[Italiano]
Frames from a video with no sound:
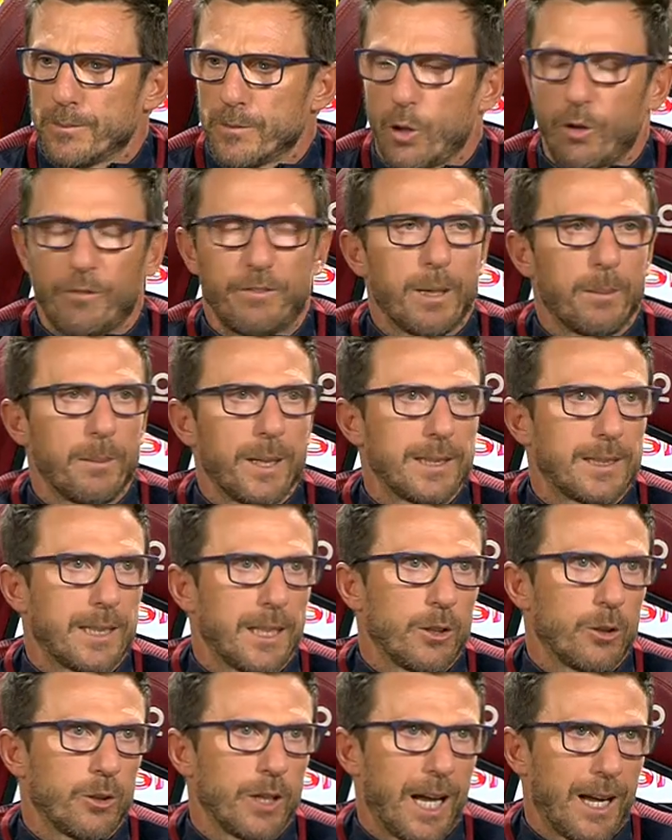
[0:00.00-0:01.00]
ovviamente
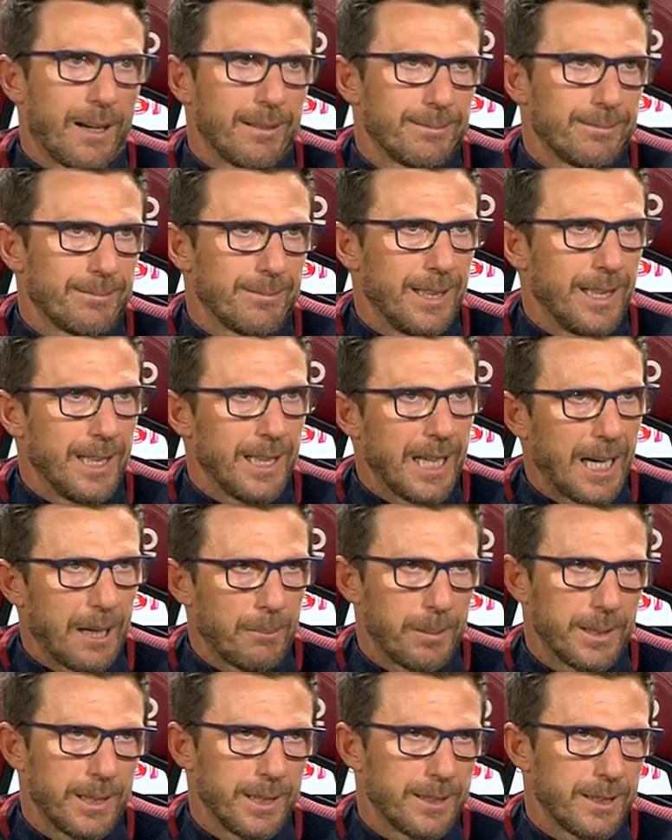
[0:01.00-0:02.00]
non ha nelle
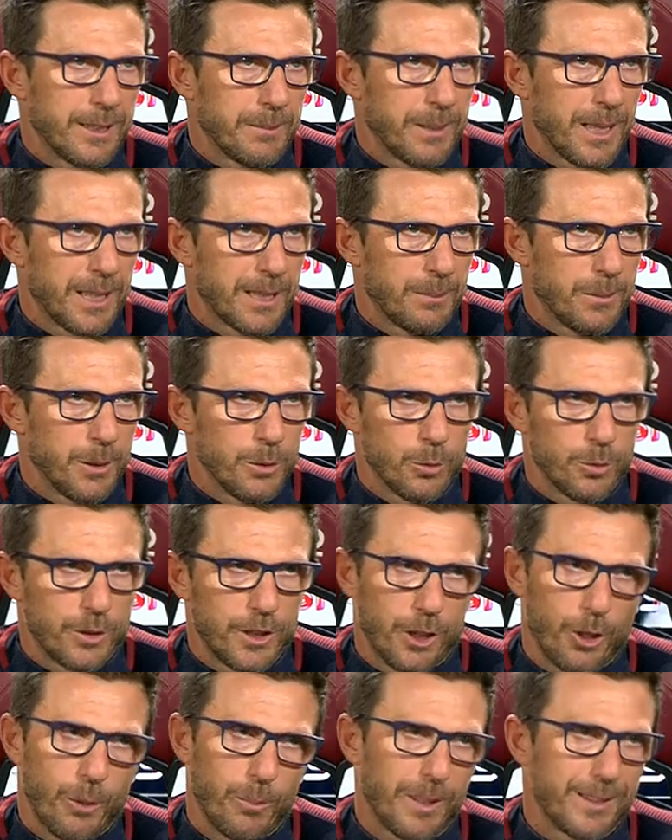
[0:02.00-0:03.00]
gambe determinati
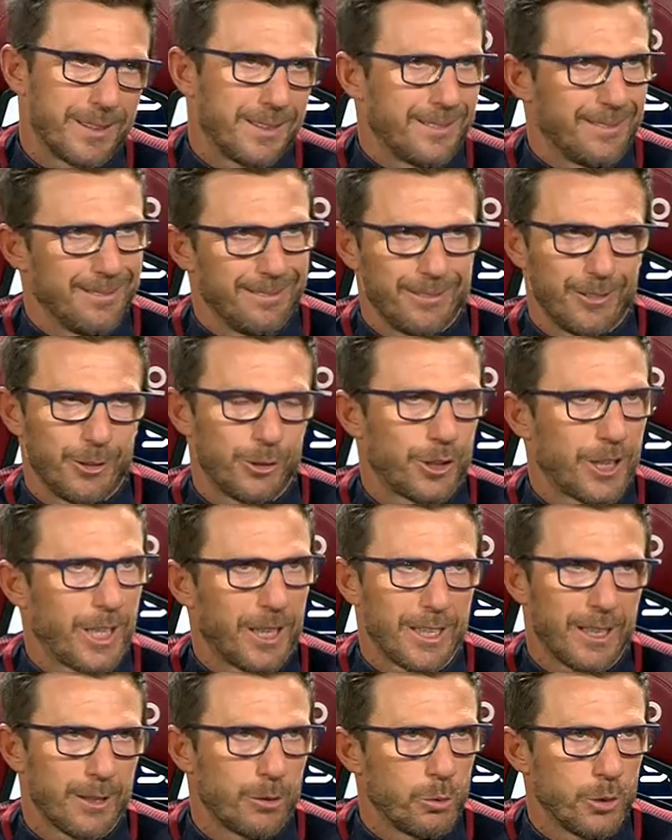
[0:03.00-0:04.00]
minuti, come non ce
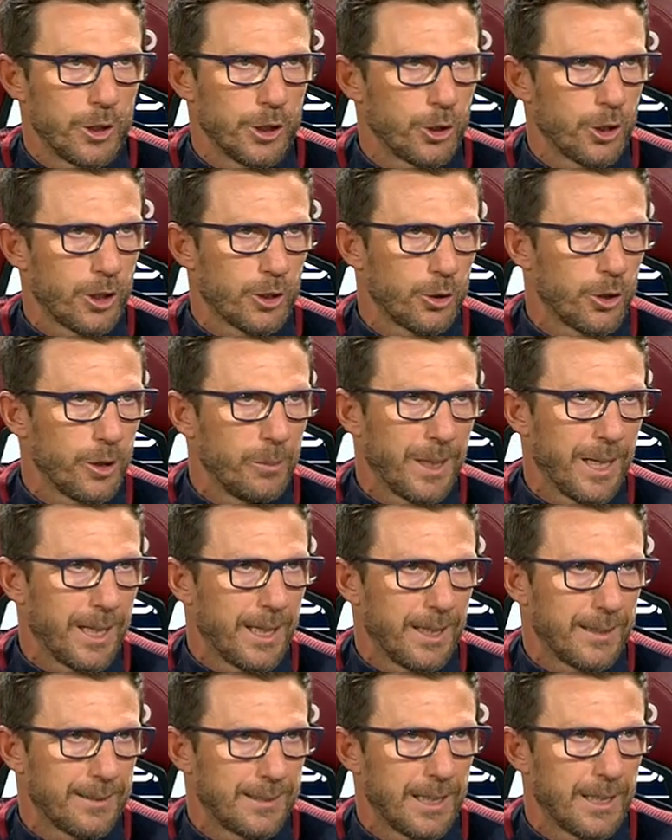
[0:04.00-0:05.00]
l'hanno alcuni giocatori miei
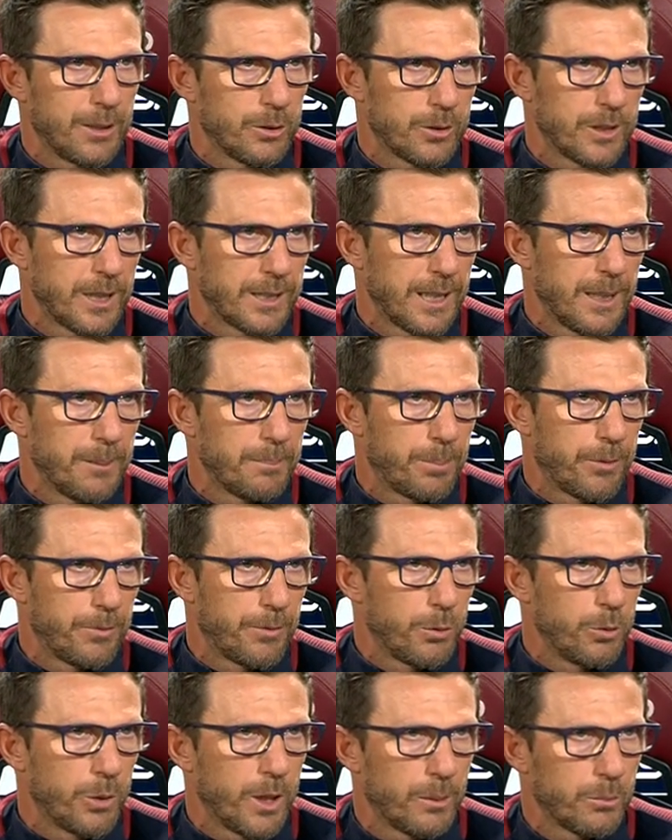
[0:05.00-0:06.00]
che si allenano da tempo,
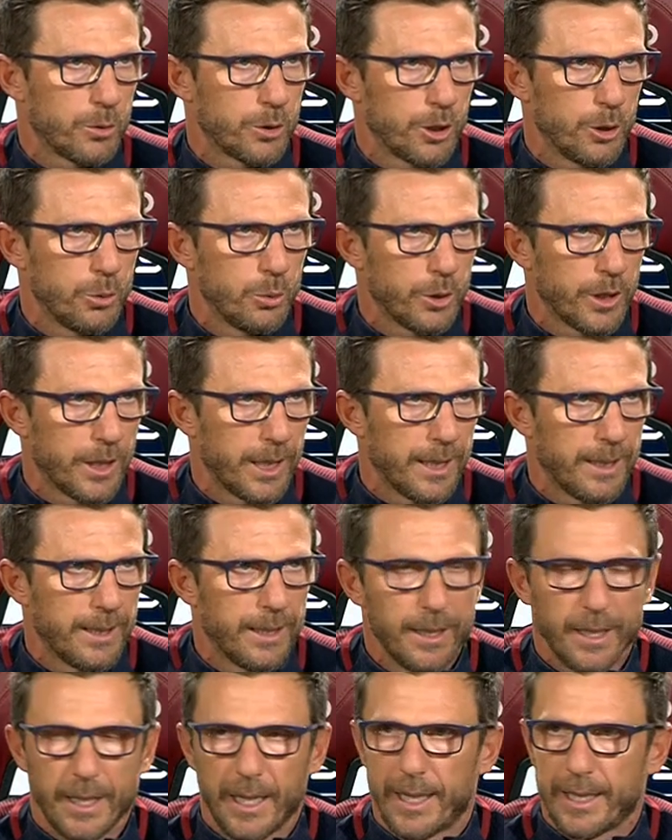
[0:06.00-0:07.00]
figuriamoci lui che
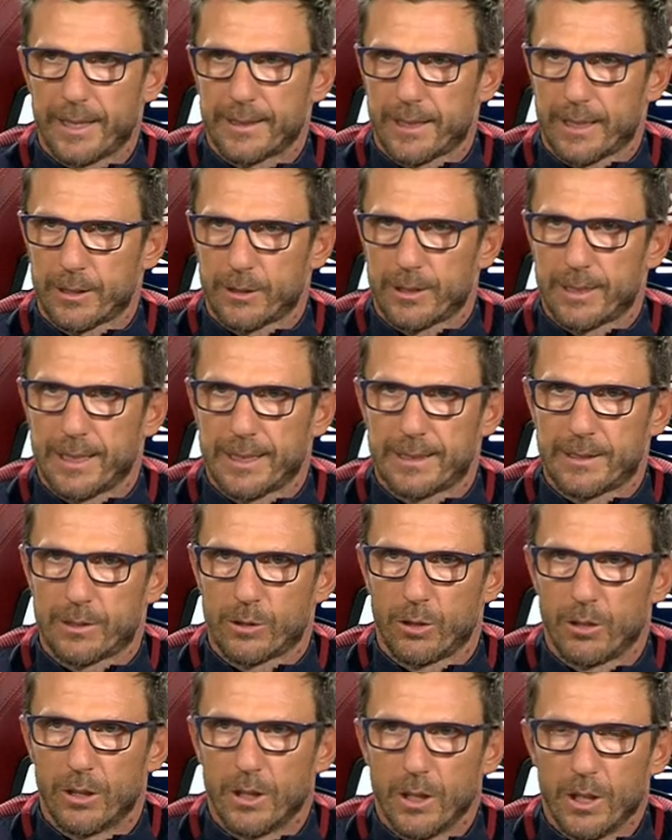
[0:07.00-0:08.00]
è rientrato
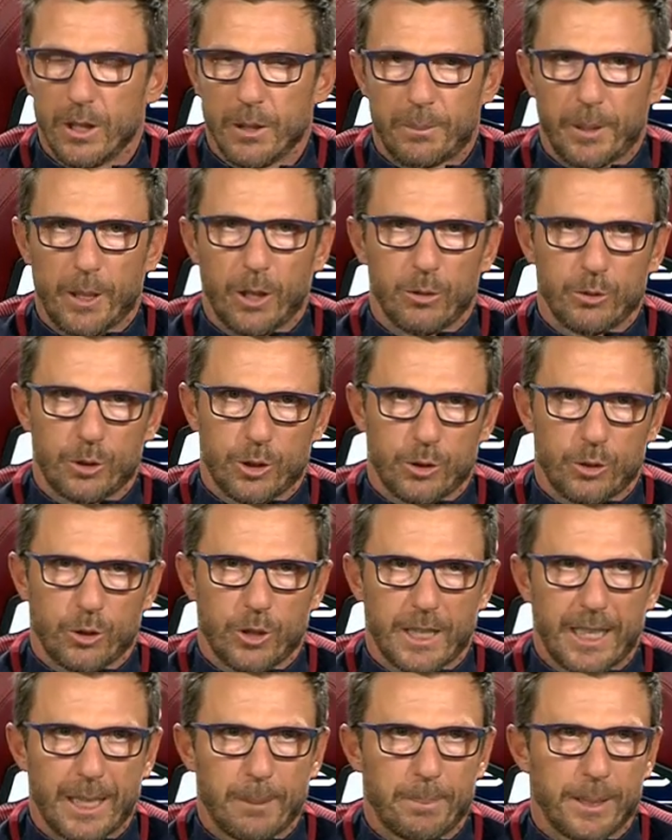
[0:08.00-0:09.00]
adesso, però è un
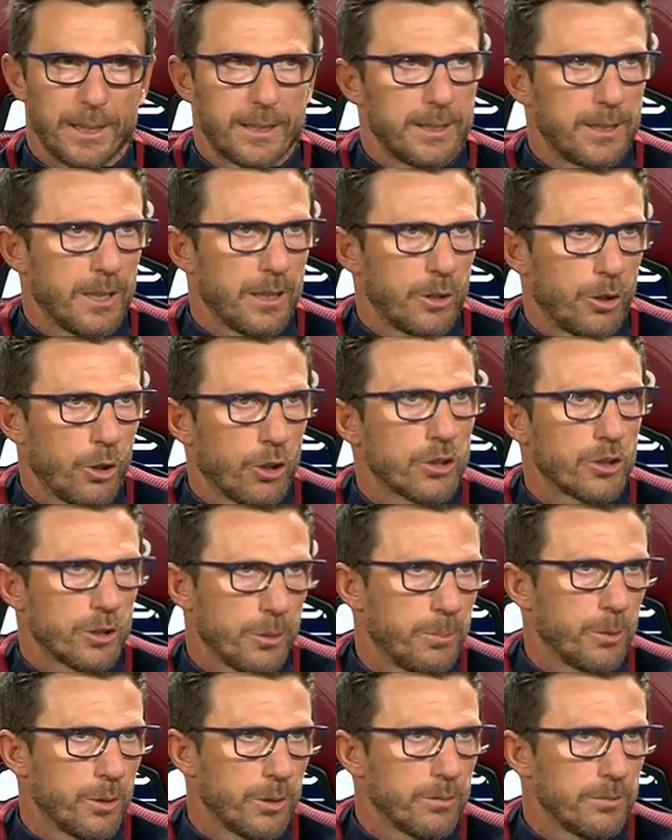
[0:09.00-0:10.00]
giocatore che a partita in corso
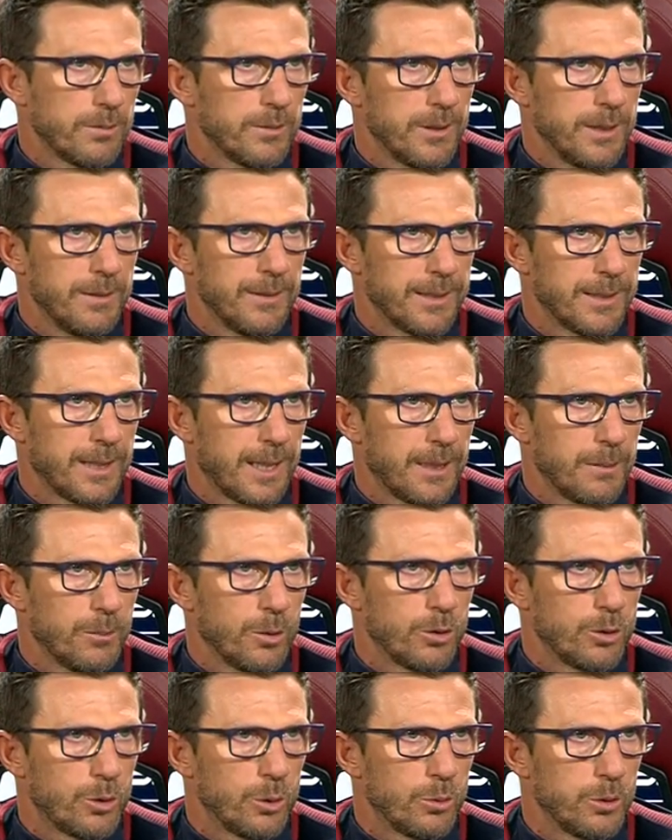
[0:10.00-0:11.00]
può diventare
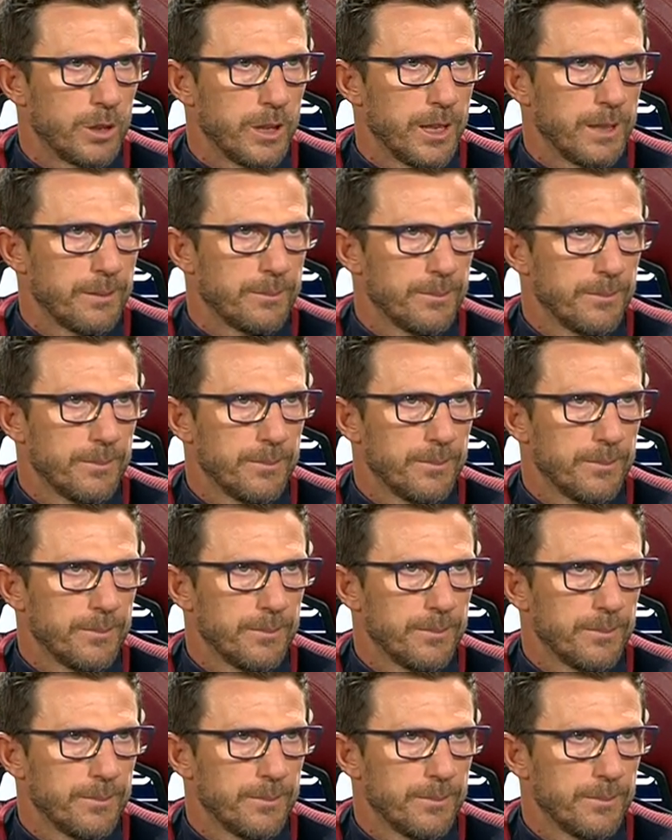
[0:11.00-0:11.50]
molto utile